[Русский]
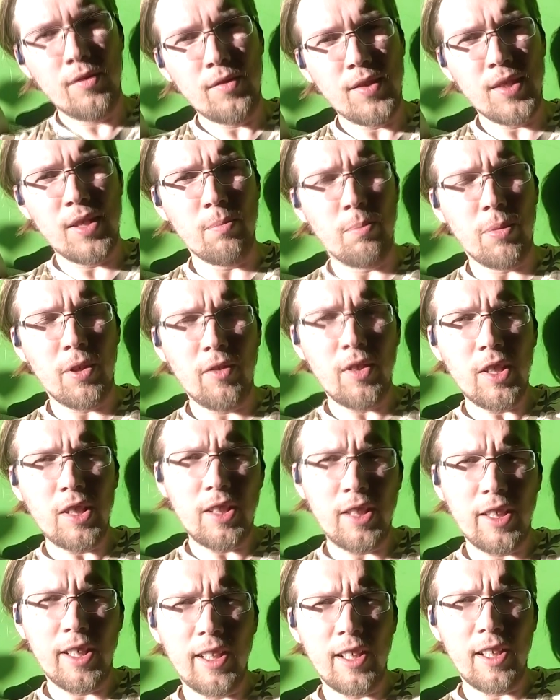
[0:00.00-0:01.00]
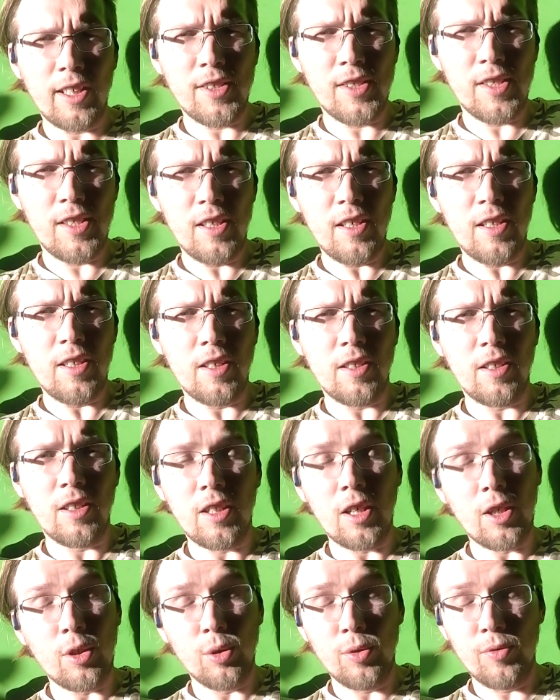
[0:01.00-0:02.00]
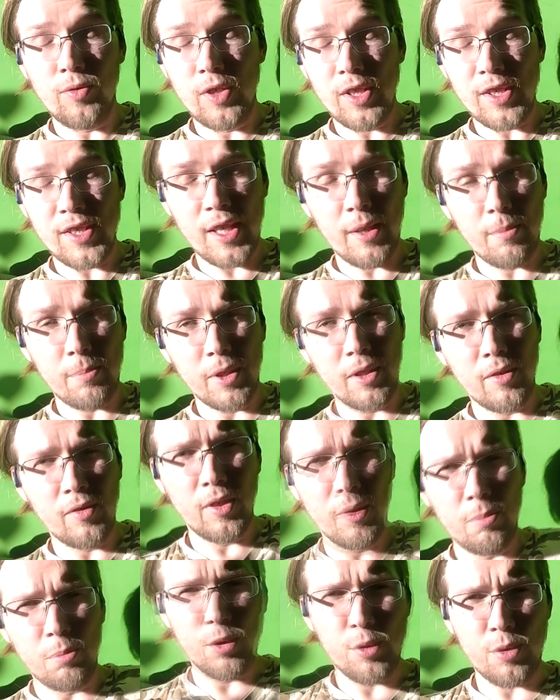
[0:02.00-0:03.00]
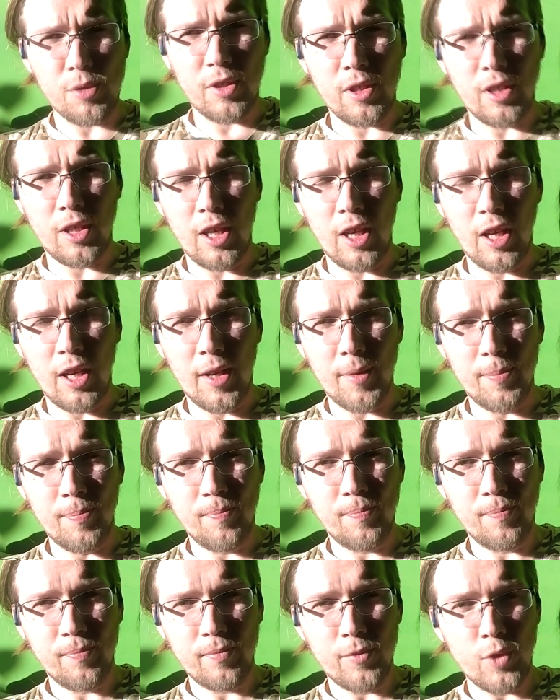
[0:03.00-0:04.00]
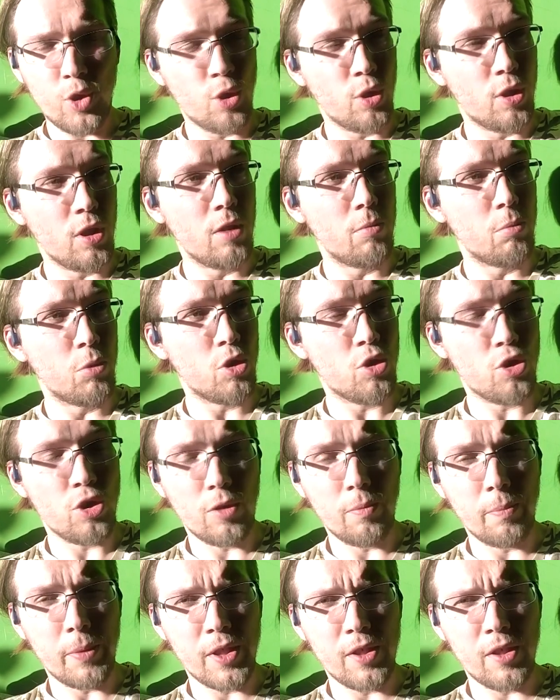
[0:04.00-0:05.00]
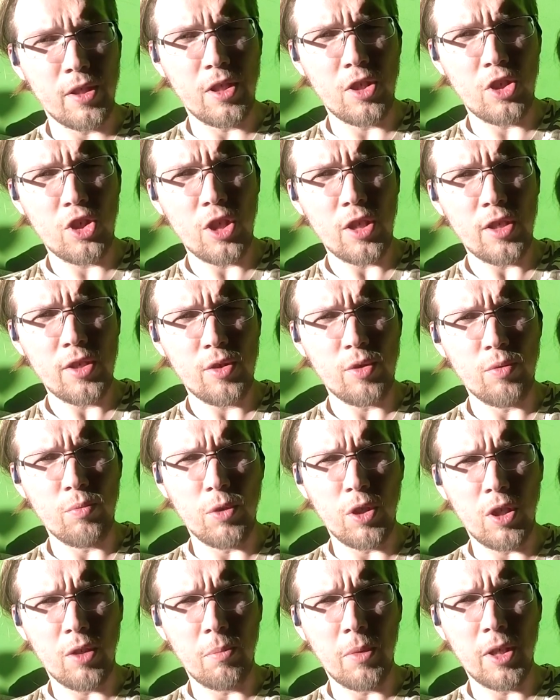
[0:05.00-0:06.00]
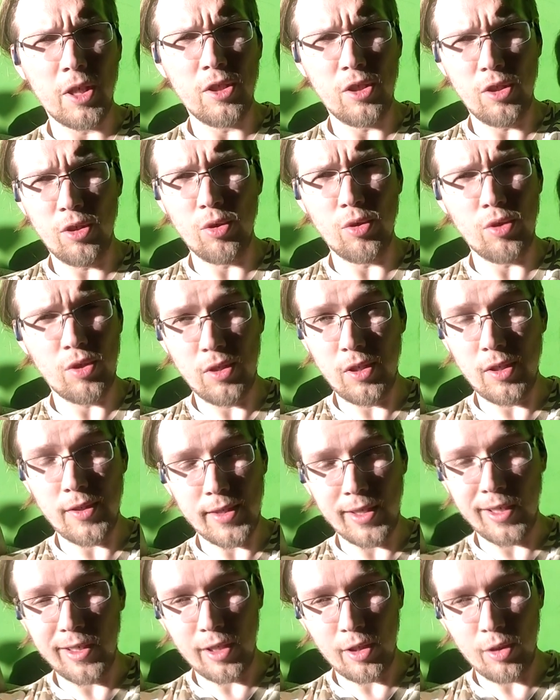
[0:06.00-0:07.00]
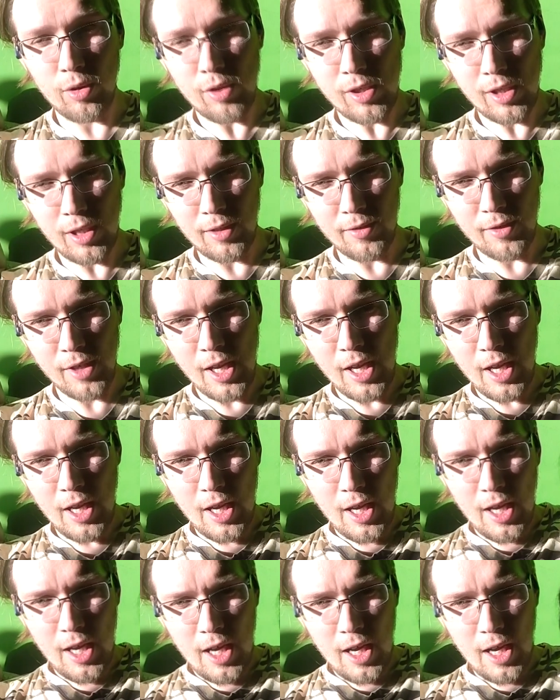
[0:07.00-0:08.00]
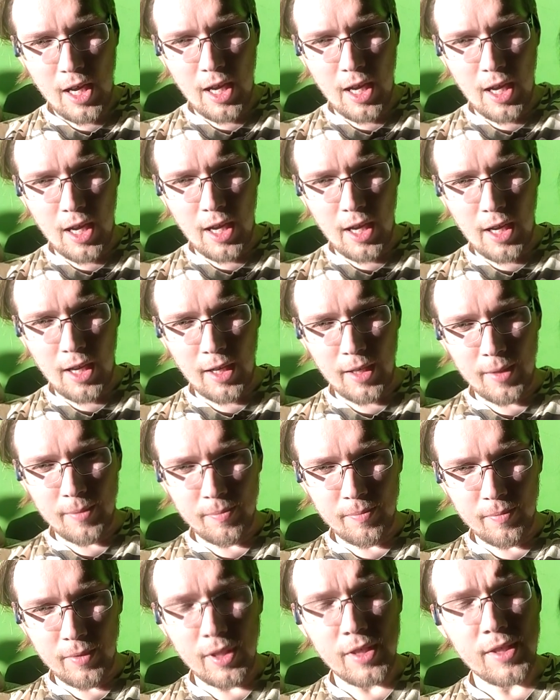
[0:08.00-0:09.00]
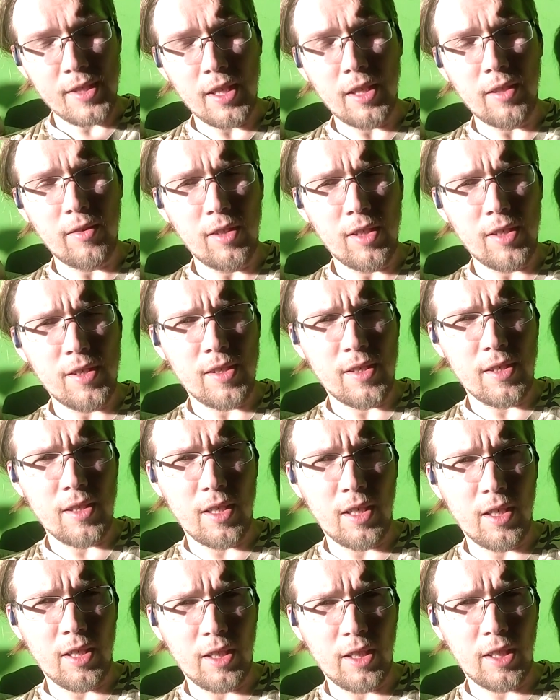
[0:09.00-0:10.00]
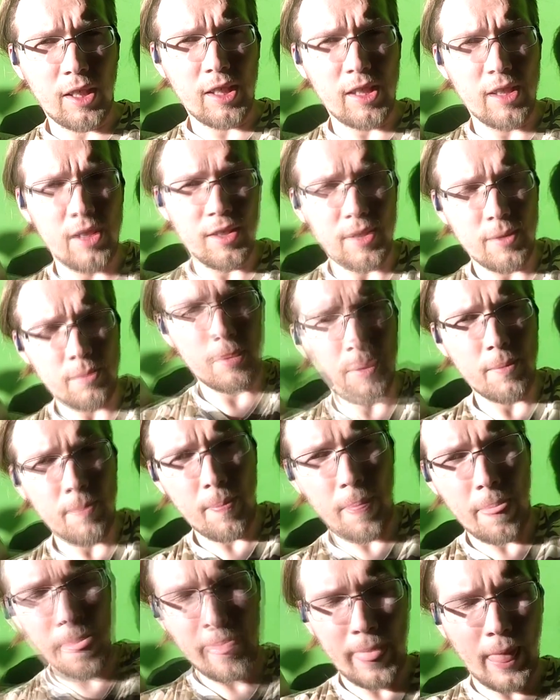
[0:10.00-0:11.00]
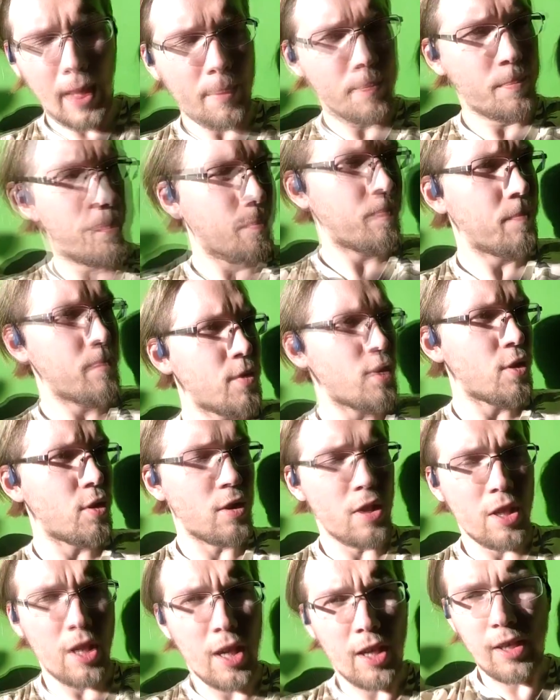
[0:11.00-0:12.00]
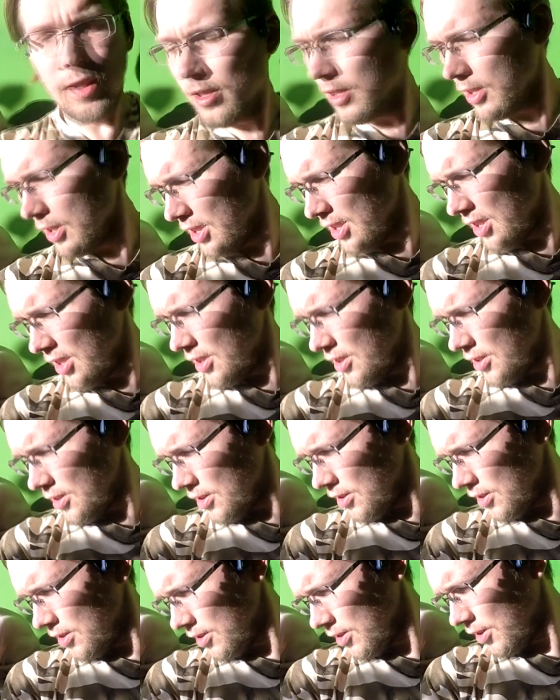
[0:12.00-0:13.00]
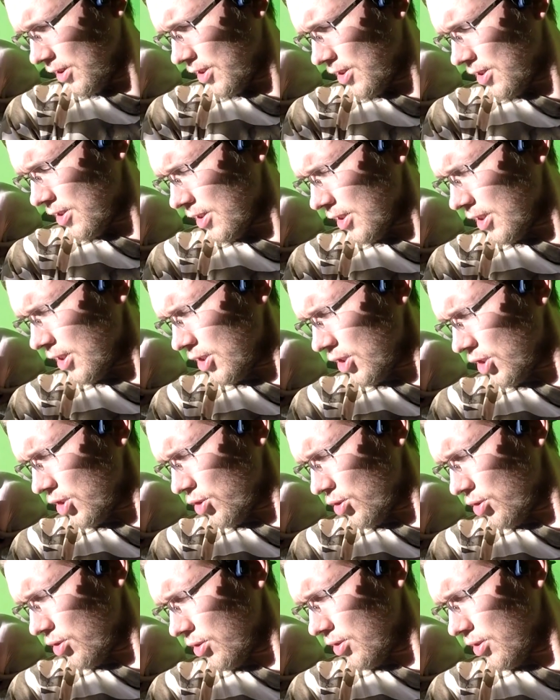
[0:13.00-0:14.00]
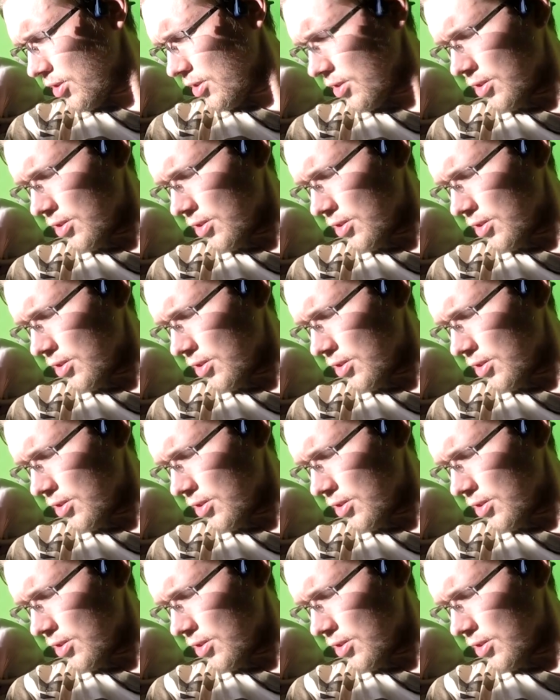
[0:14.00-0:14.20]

Всем привет, я Алексей, и это такой внезапный выпуск. Я что-то немножечко подзадержался, у меня монтируется несколько роликов. А, и, соответственно, хотелось бы... Что-то я... Вы скажешь что-нибудь?